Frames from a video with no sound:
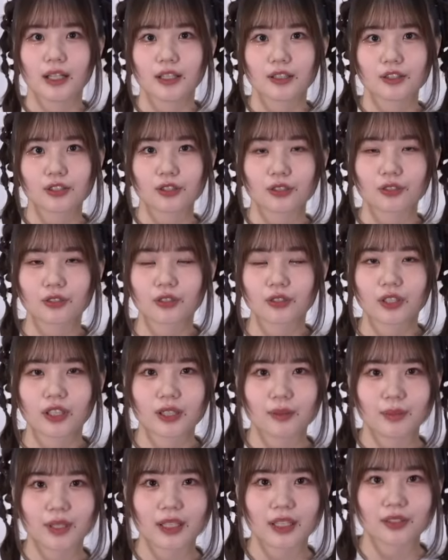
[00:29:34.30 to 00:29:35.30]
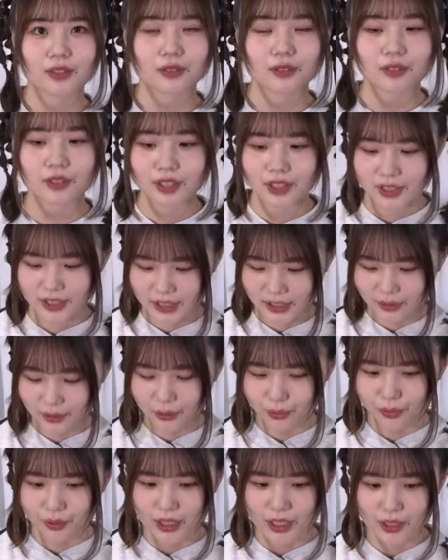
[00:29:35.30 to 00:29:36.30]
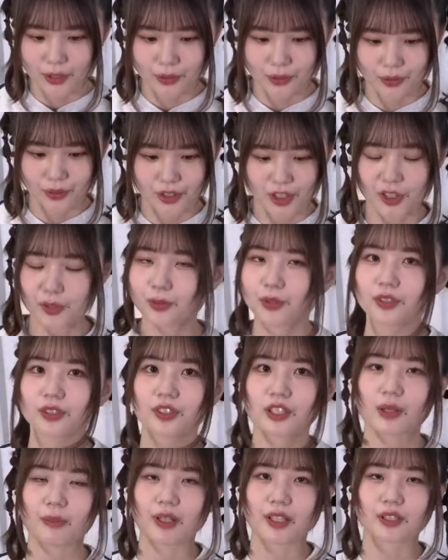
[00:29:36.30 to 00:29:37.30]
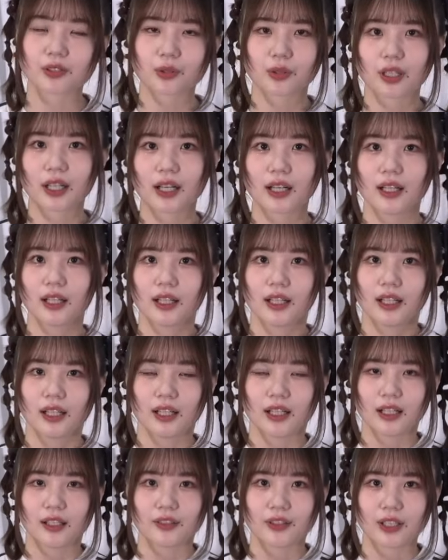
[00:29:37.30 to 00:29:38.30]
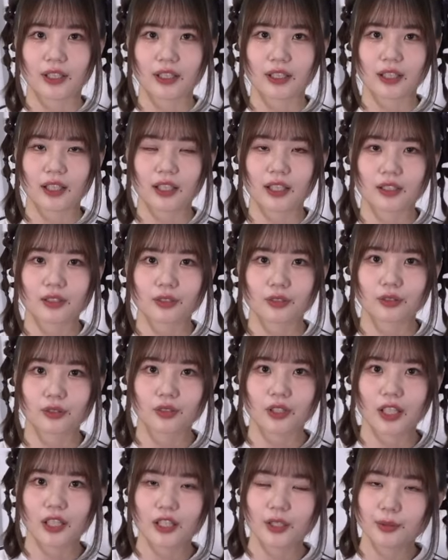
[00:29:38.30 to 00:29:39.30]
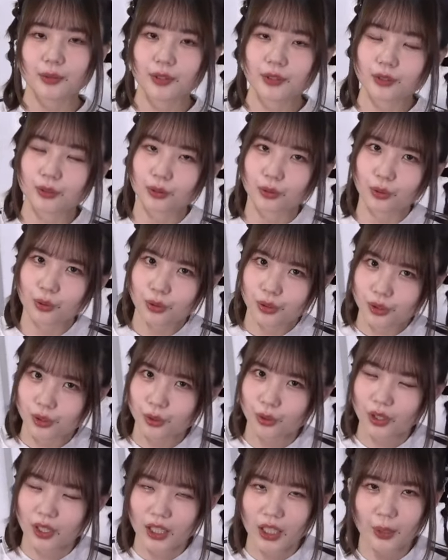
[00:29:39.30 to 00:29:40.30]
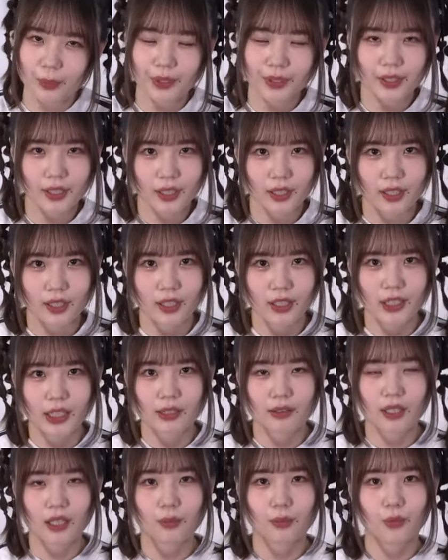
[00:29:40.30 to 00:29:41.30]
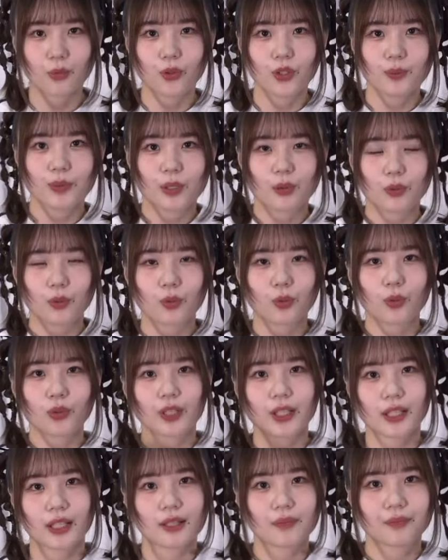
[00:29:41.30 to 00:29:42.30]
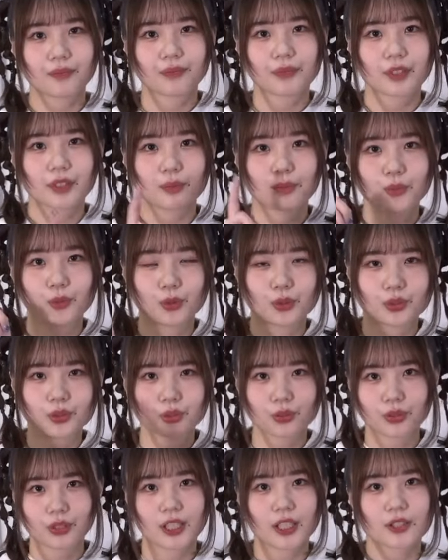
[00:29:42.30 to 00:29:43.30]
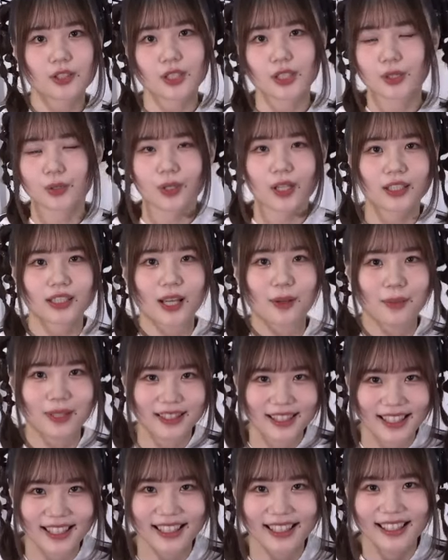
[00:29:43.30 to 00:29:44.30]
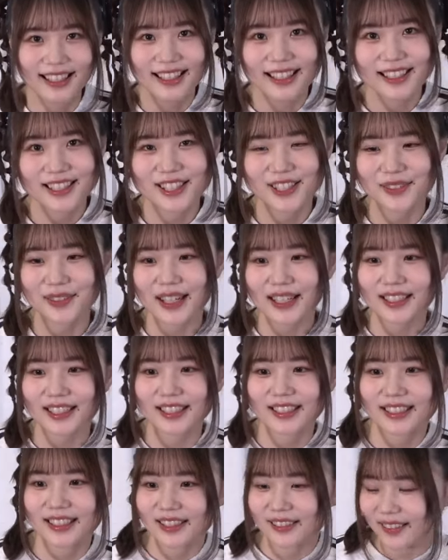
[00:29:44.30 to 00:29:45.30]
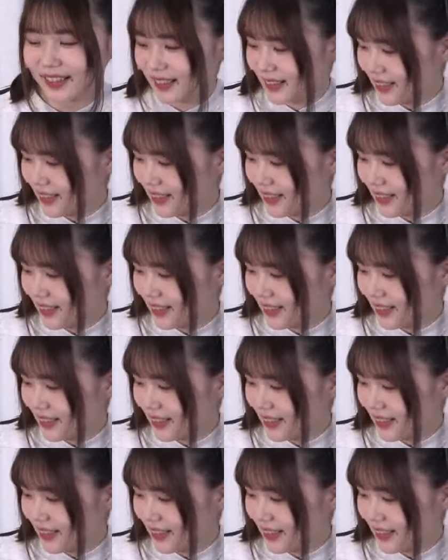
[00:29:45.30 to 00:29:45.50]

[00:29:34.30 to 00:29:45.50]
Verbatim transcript: ちょっとねまだそのチケットを買うのを渋ってますとか、なんかライブ行くのどうしようかなみたいな方はもう今ここでもうちょっと決意を固めてツアーに来てくだ